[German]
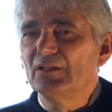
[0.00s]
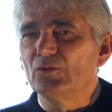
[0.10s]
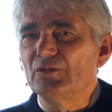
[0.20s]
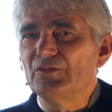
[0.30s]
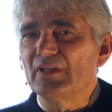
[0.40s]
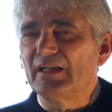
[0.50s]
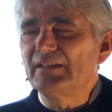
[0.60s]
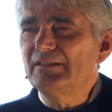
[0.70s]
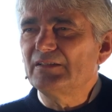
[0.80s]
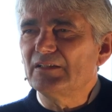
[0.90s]
Und
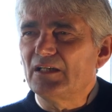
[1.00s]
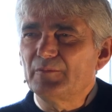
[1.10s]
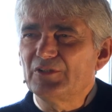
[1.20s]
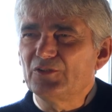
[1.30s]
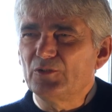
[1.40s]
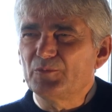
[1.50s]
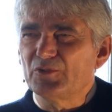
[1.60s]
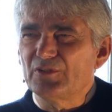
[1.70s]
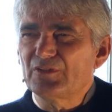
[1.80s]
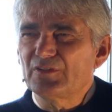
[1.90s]
all diese Arbeit soll
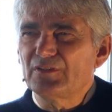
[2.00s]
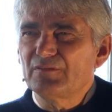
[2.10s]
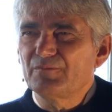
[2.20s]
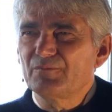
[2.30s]
umsonst sein.